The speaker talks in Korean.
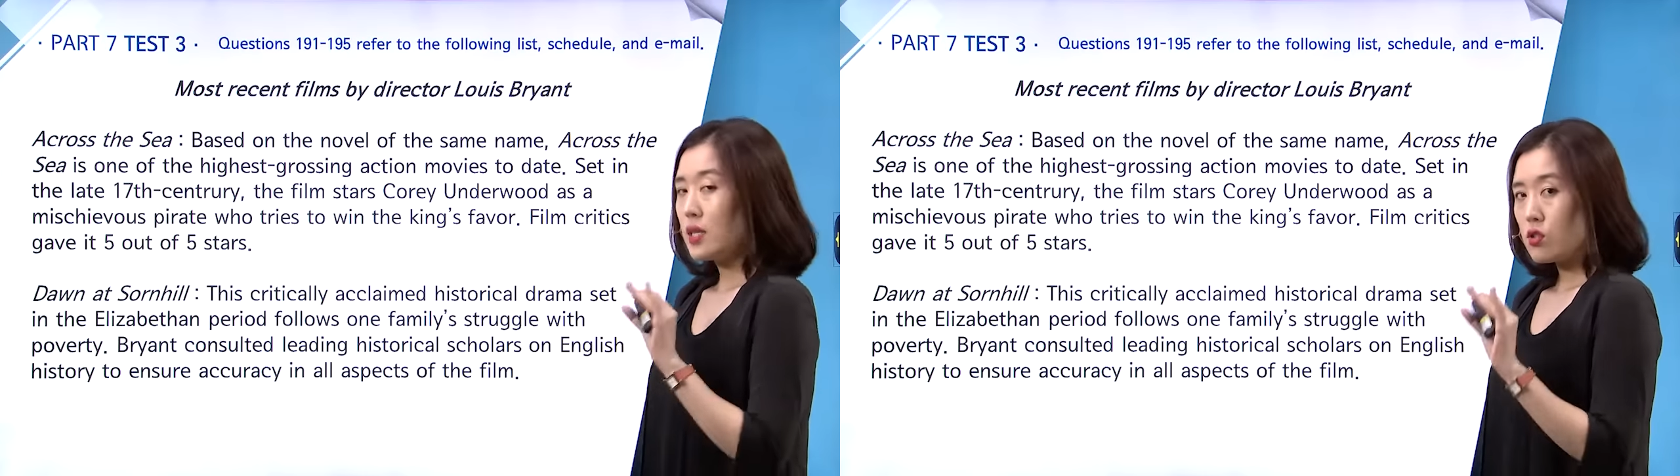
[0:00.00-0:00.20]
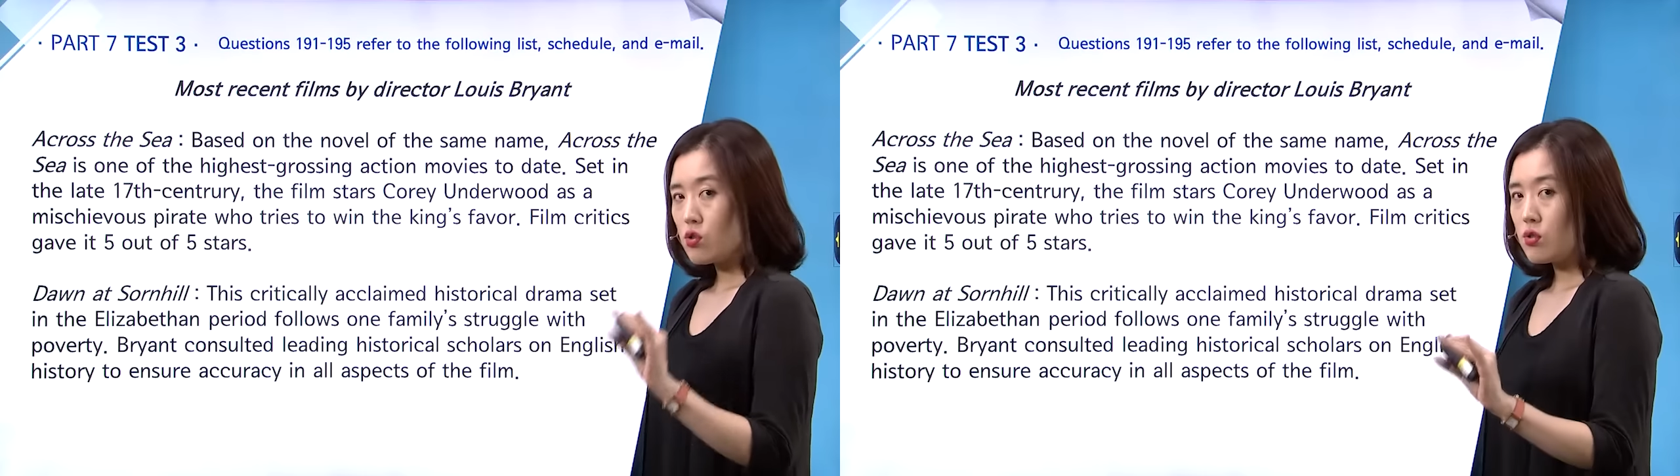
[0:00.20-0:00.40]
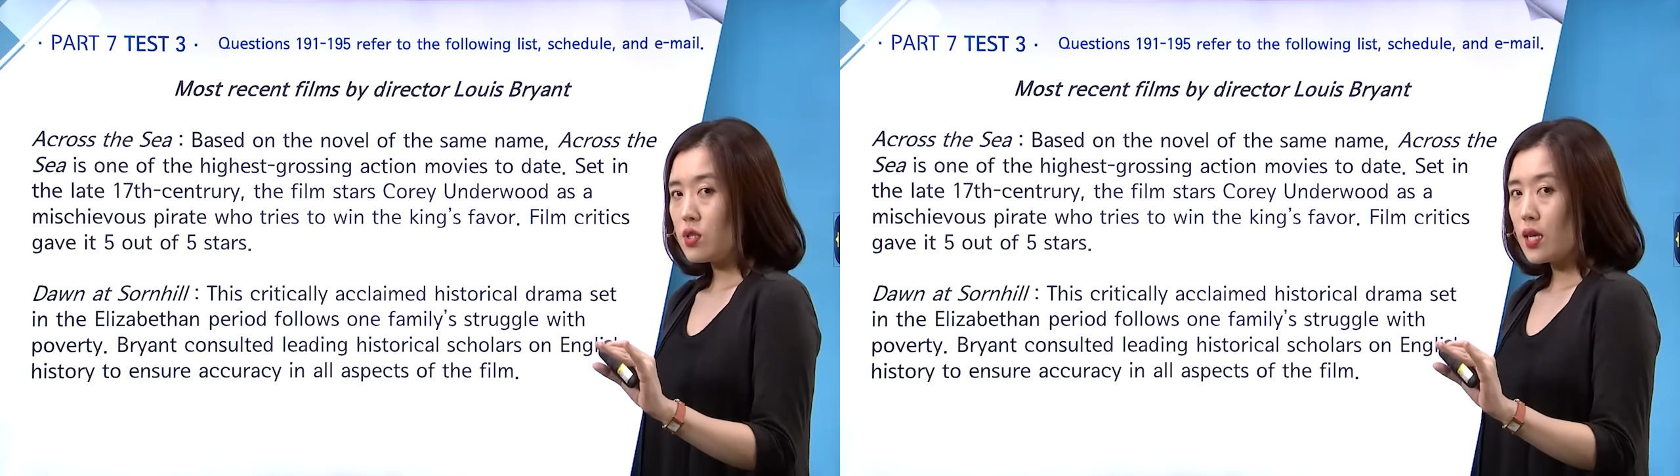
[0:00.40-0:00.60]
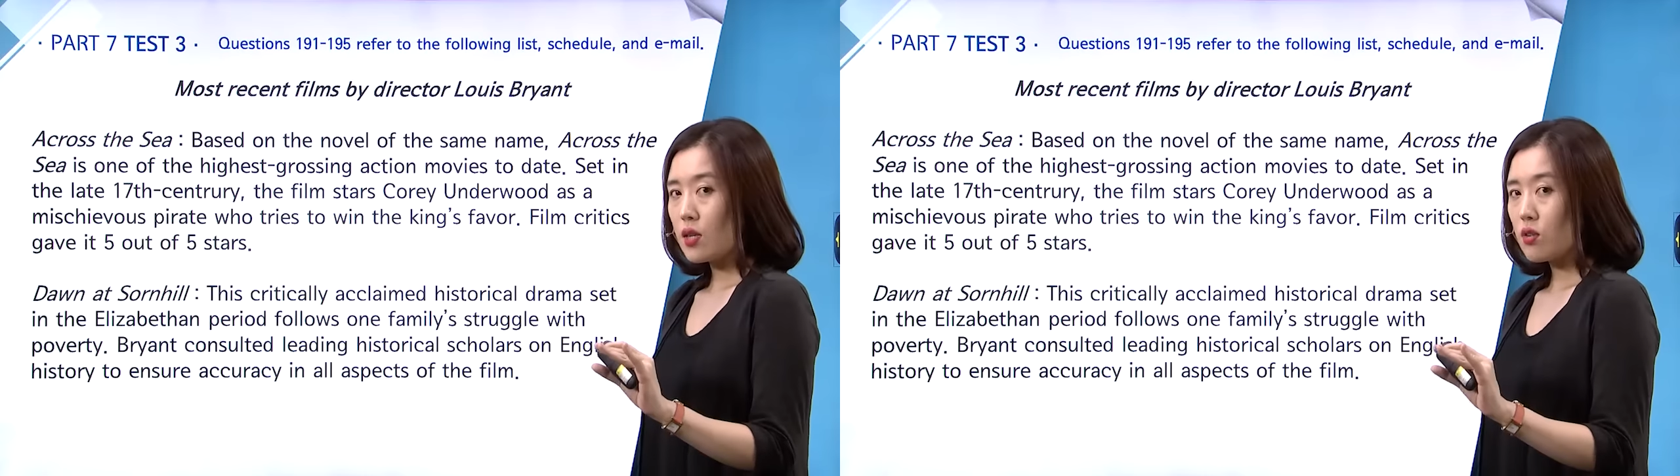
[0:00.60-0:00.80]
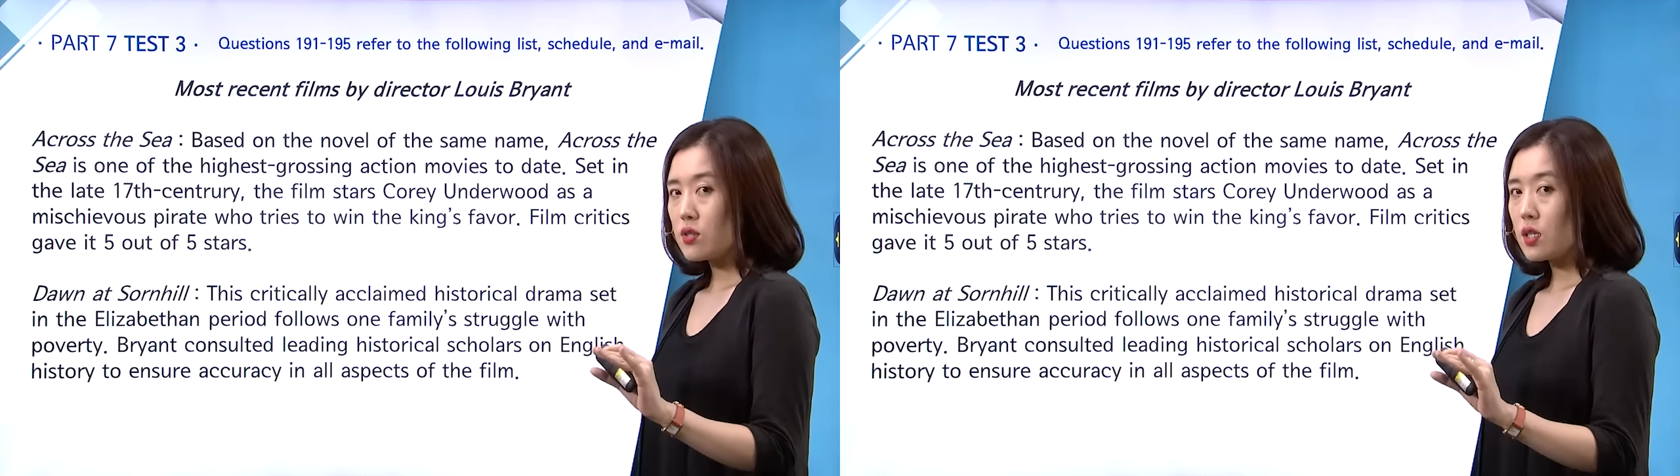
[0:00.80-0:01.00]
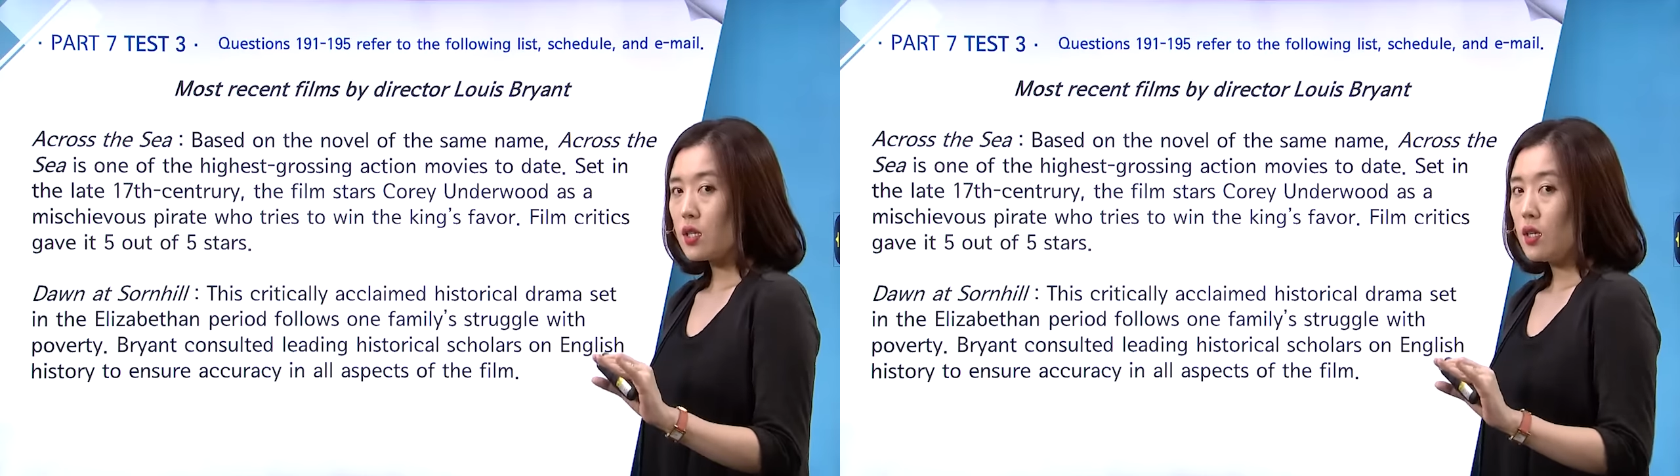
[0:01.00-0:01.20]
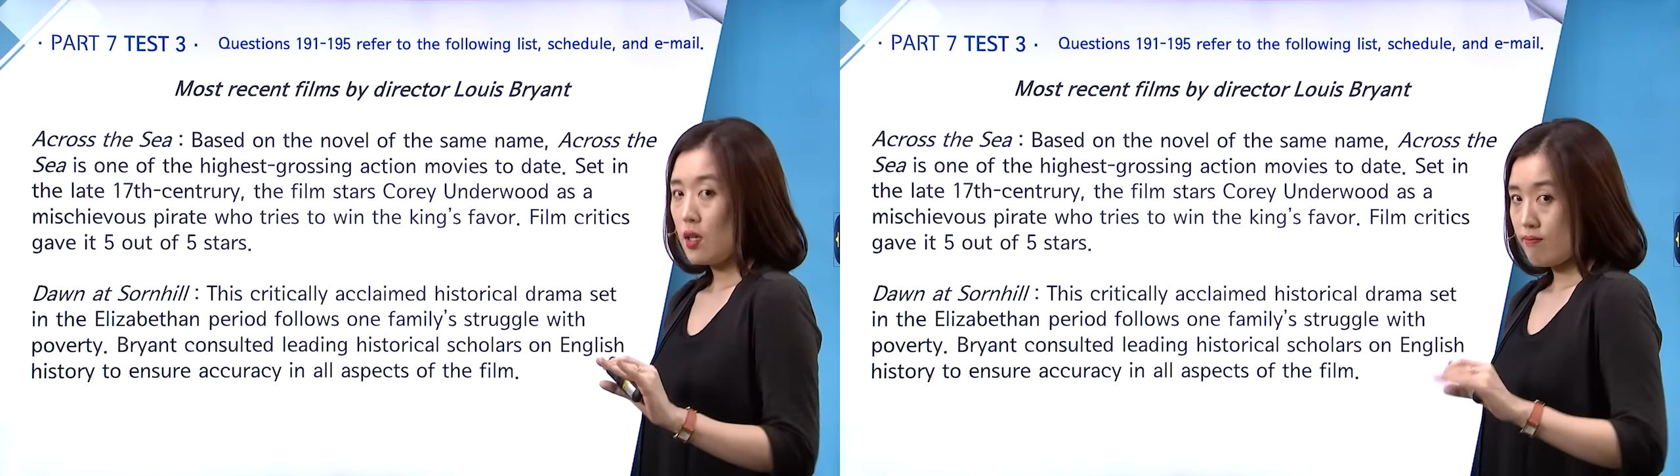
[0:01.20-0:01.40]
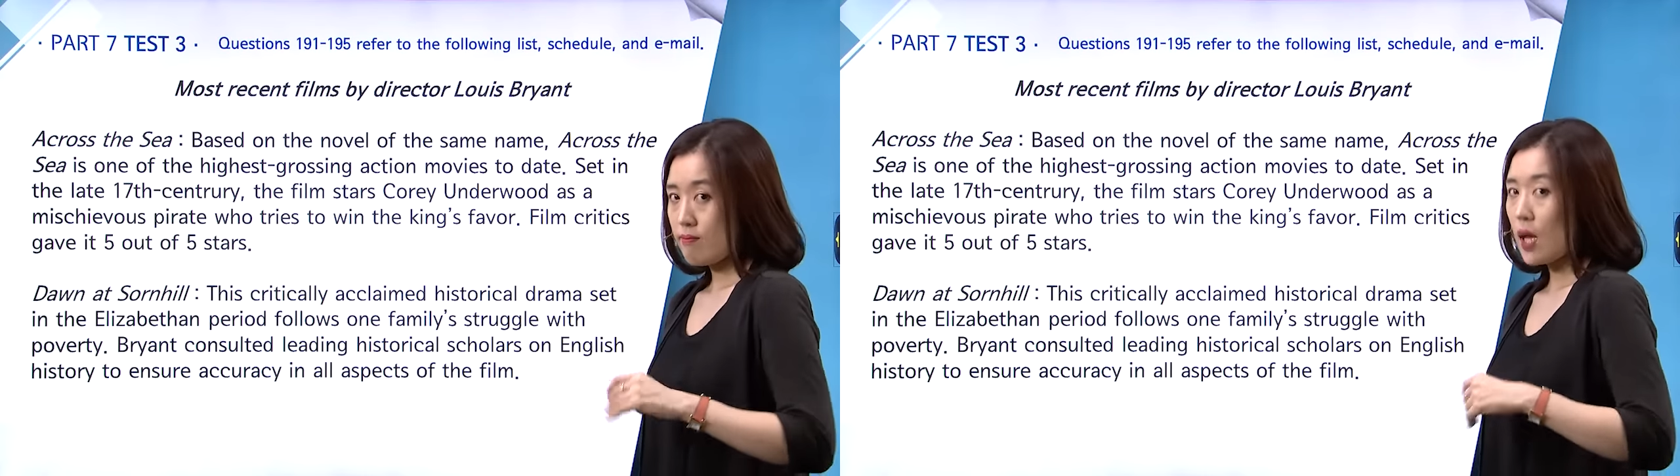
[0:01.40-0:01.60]
숫자라든지
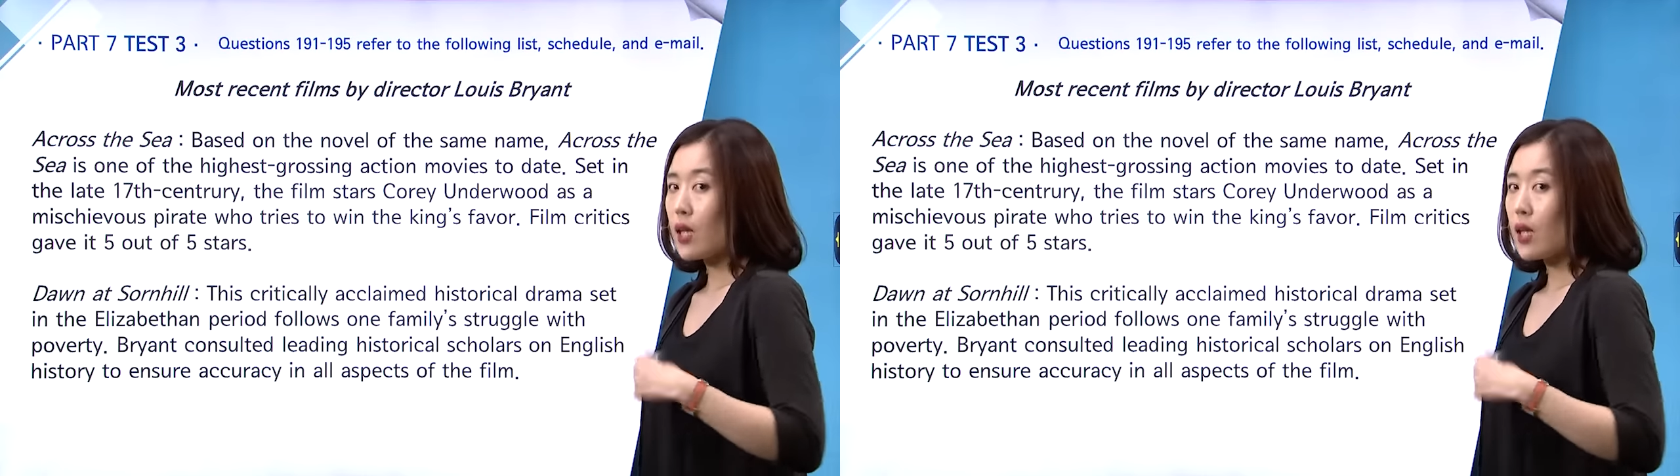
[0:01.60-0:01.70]
음,